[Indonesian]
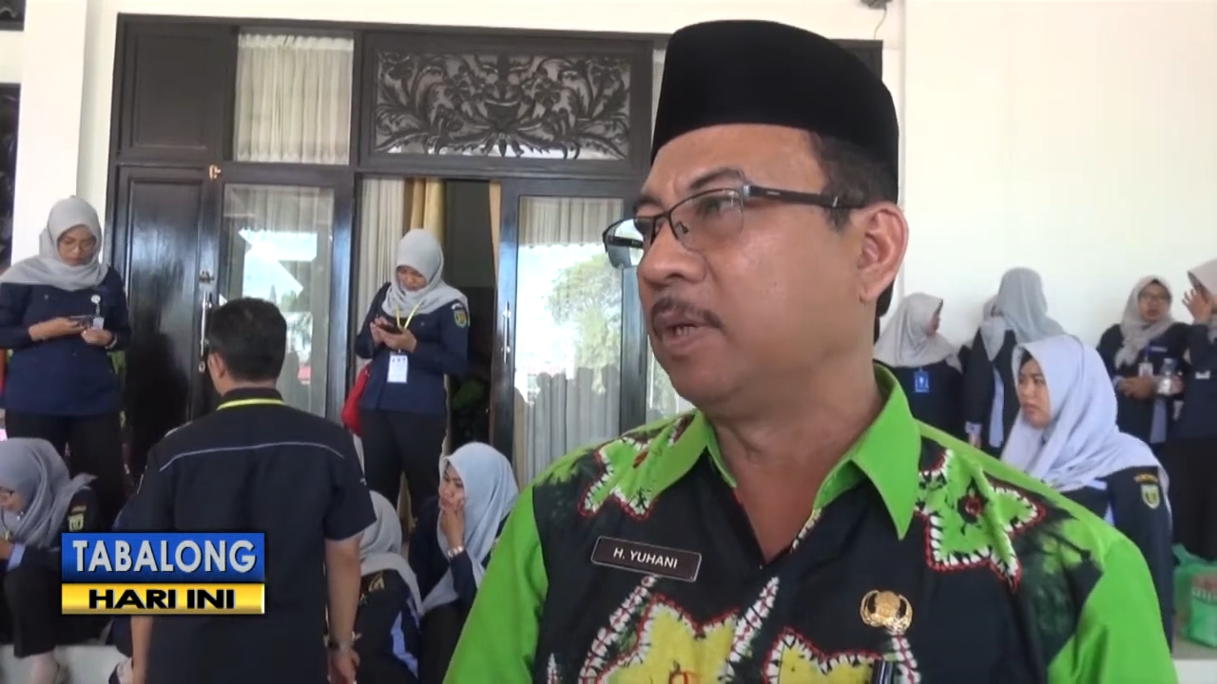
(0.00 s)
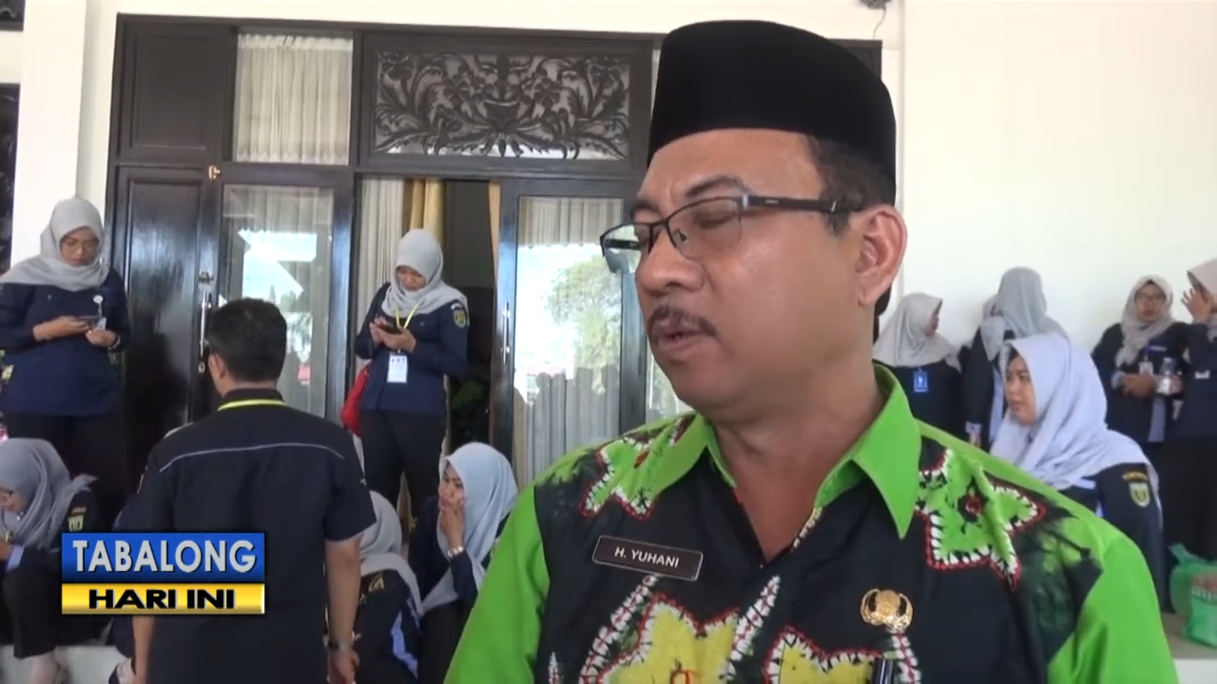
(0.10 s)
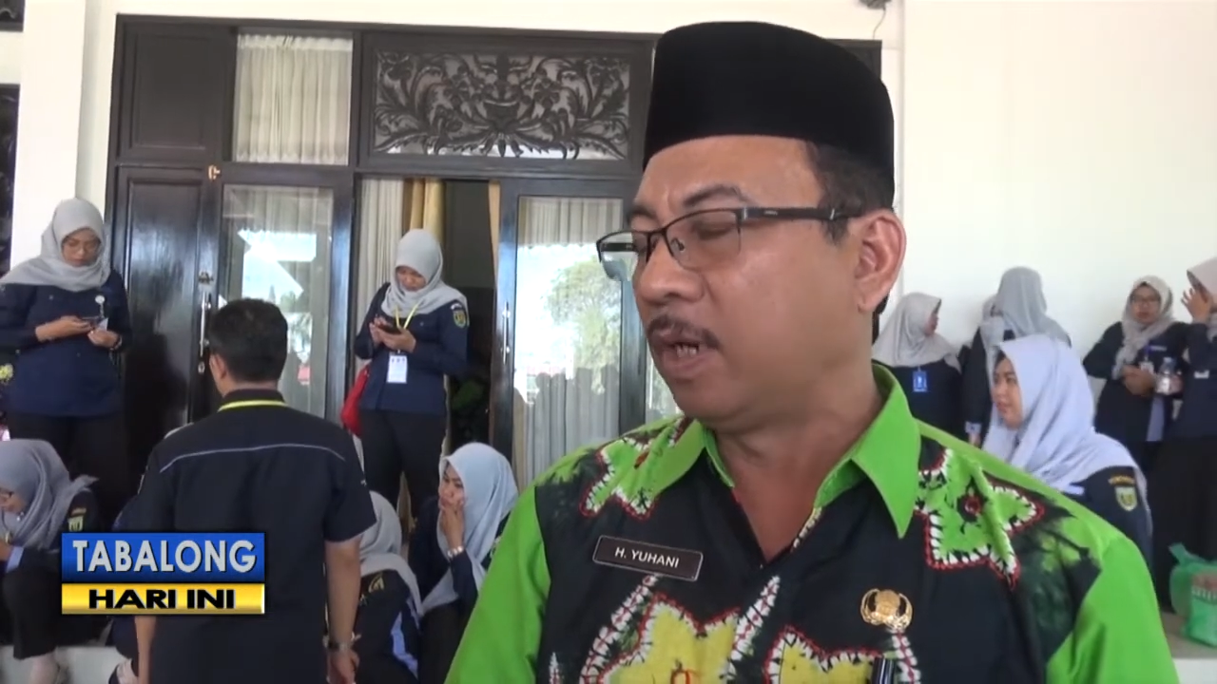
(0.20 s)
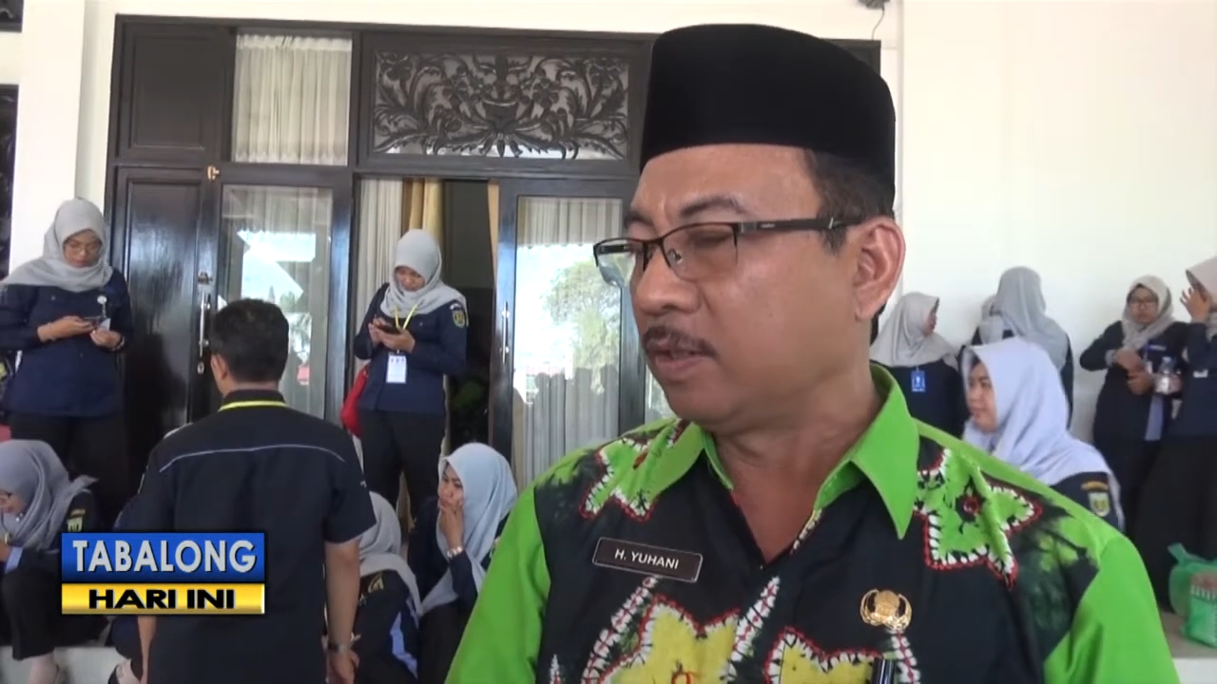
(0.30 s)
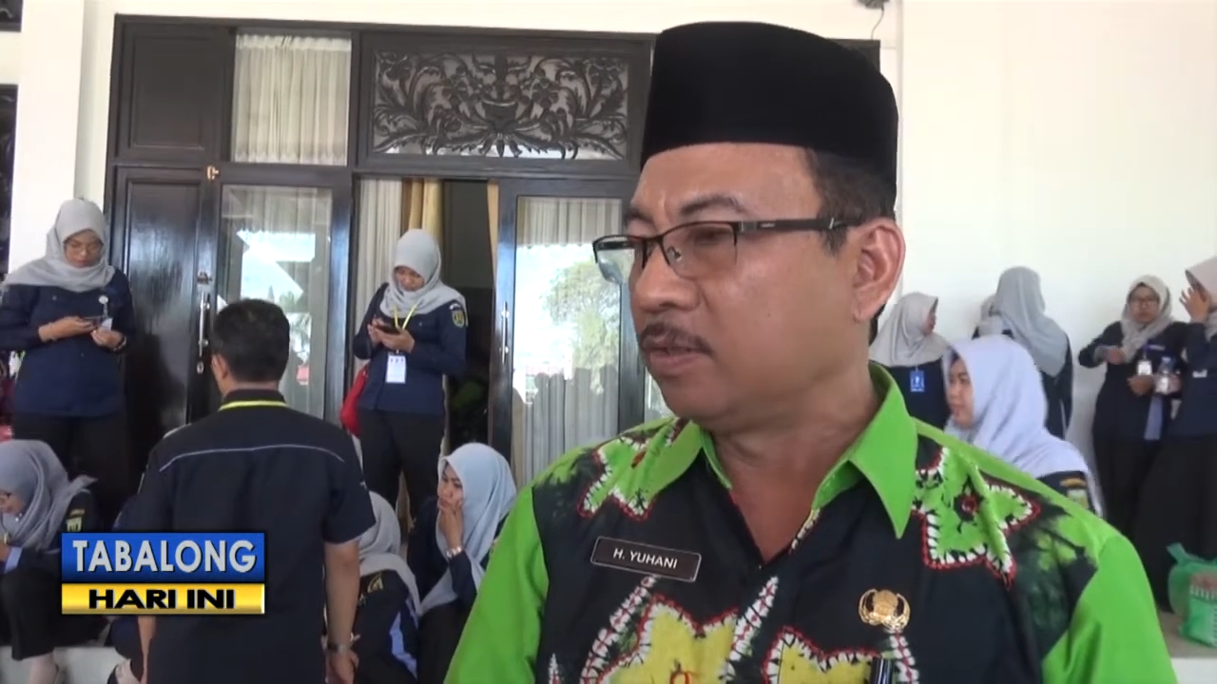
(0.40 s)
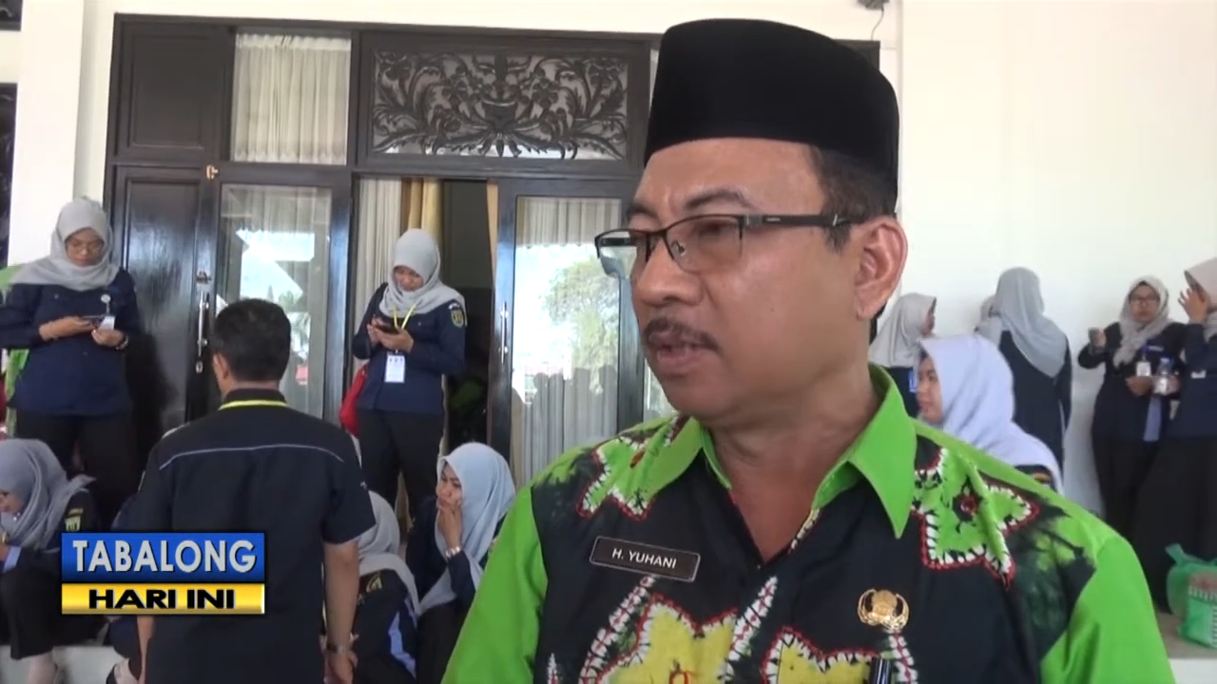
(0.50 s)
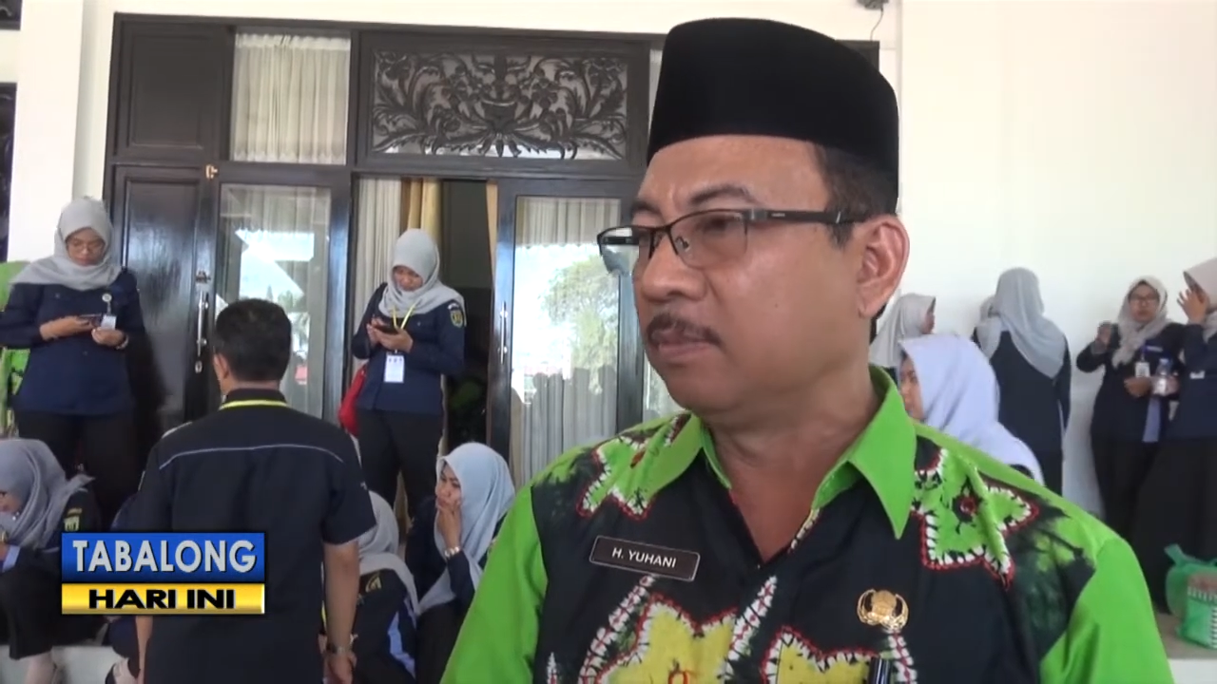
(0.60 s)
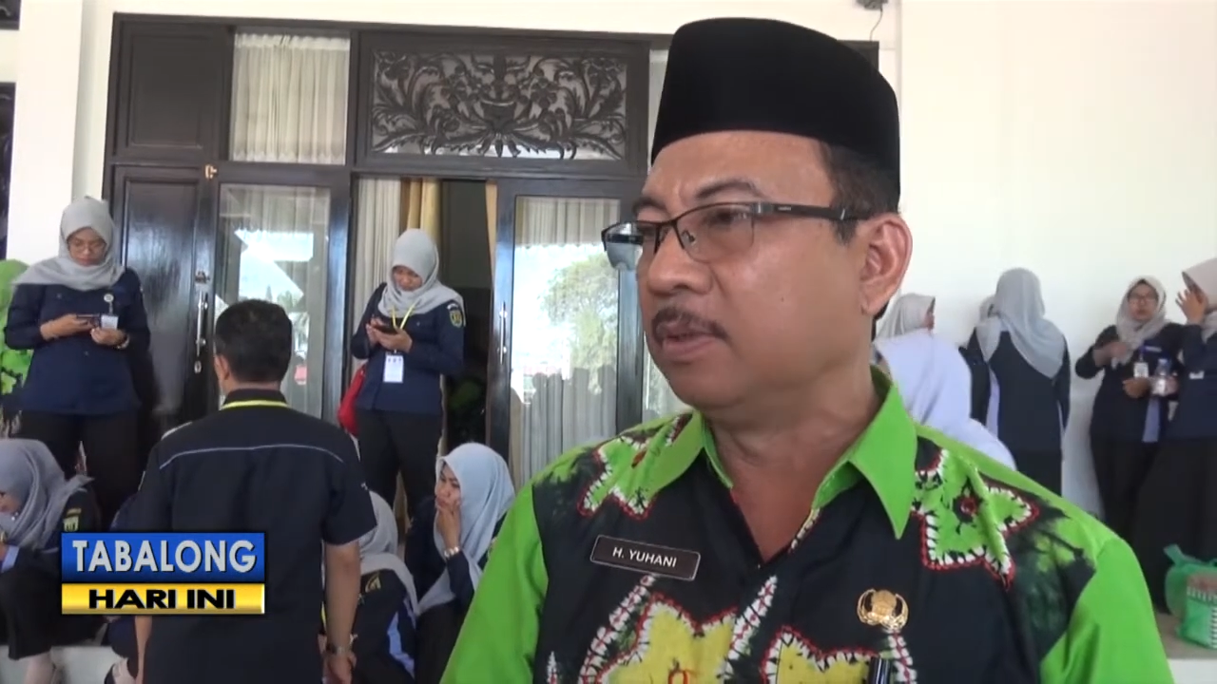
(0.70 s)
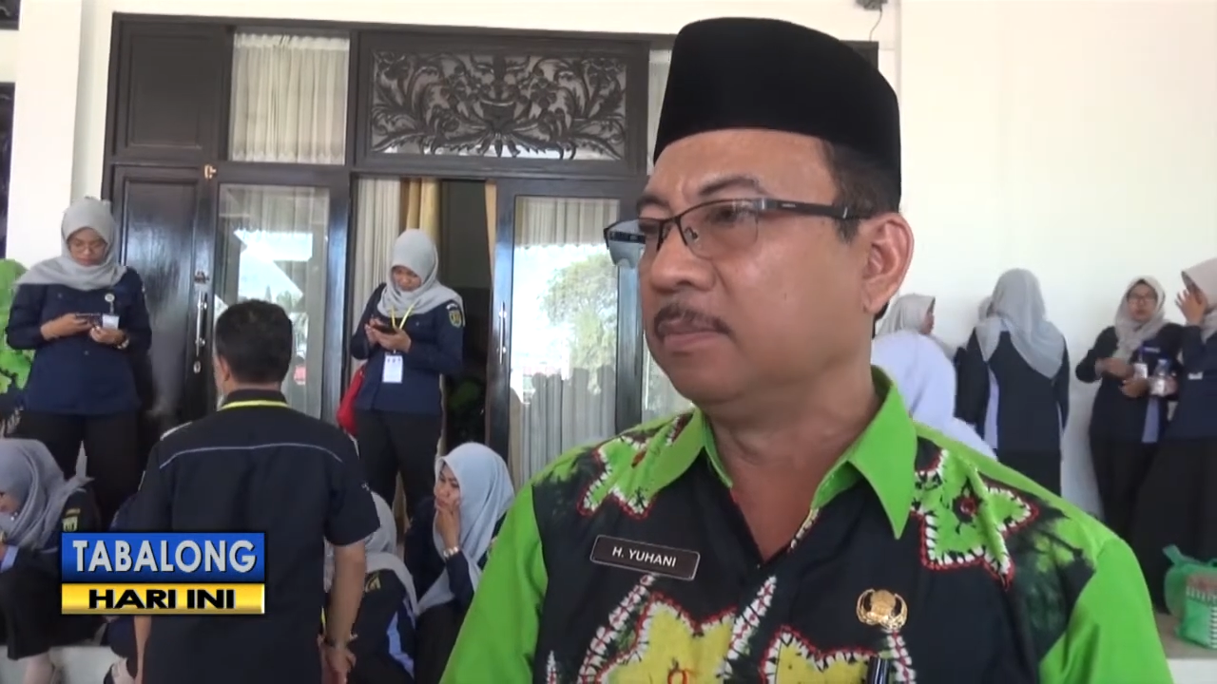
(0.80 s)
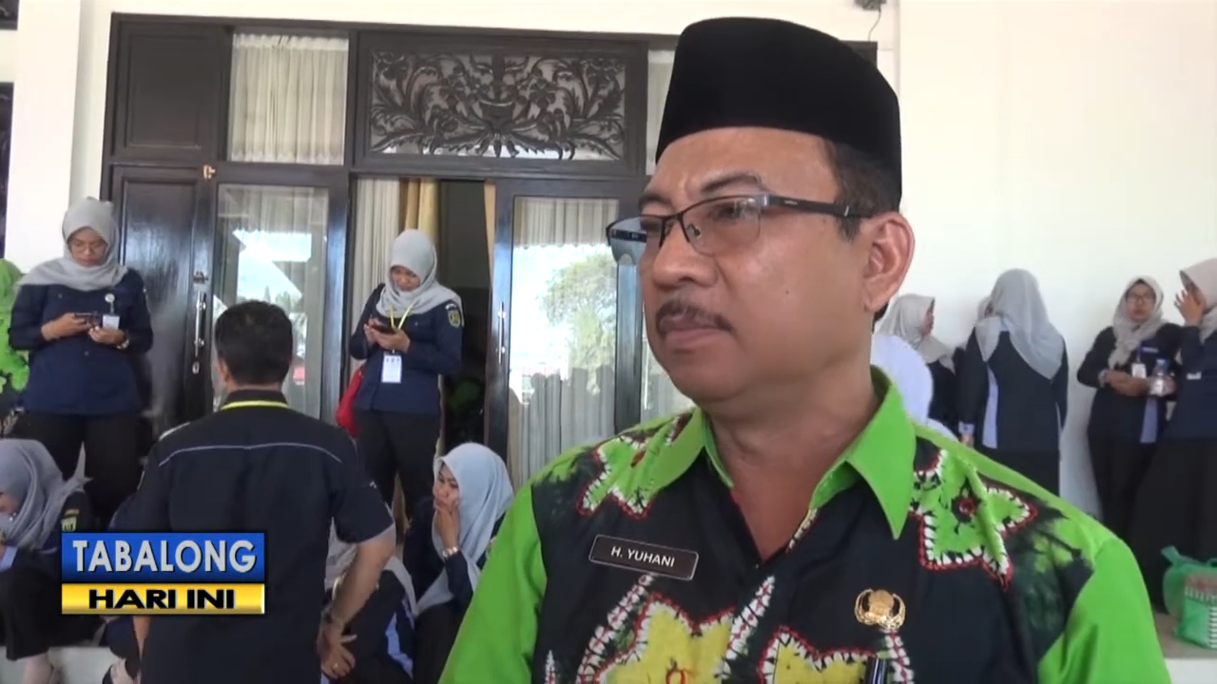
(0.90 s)
Benua Lawas juga
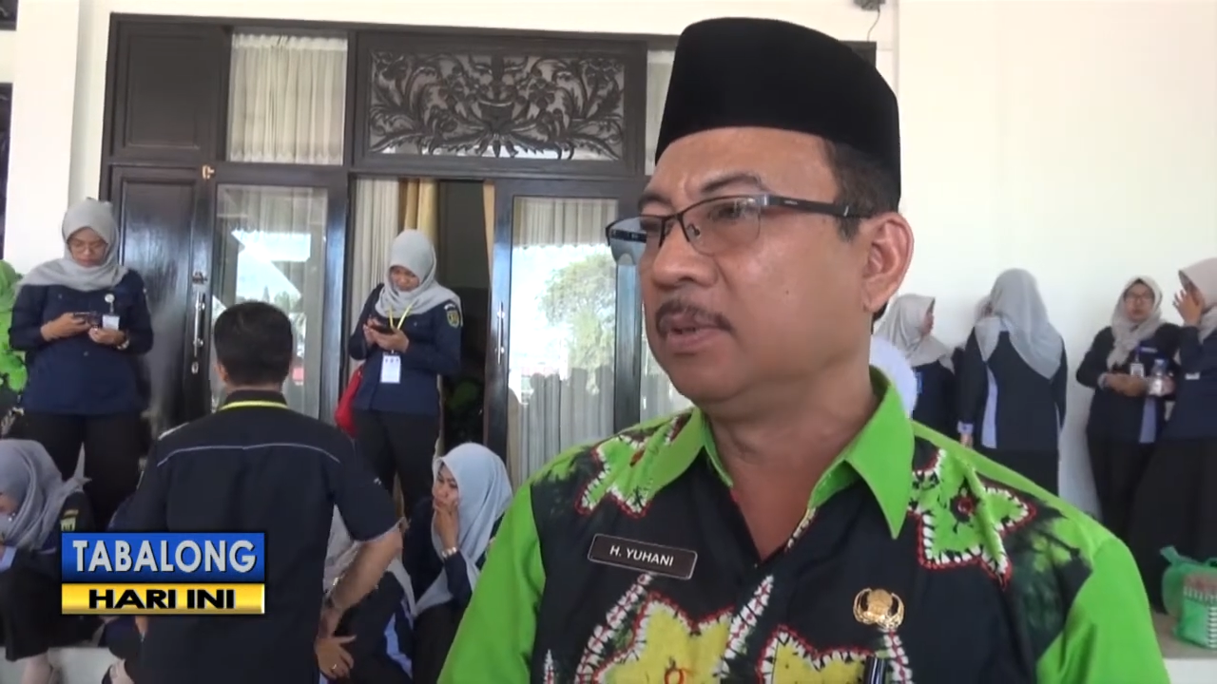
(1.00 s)
belum.